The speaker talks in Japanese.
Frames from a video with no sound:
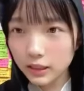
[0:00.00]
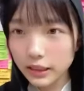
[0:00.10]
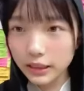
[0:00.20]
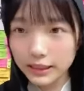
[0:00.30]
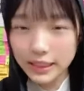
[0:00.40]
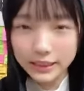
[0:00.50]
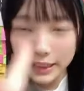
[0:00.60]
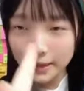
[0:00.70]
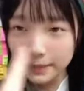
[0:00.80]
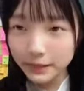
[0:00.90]
さだちゃん
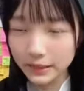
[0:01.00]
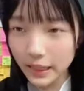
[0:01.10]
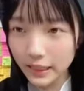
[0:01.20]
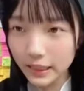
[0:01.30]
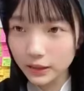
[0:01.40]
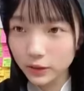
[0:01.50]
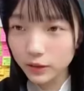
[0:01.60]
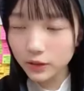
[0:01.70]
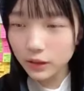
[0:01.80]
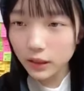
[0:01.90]
さんレインボースターありが
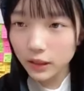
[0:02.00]
とう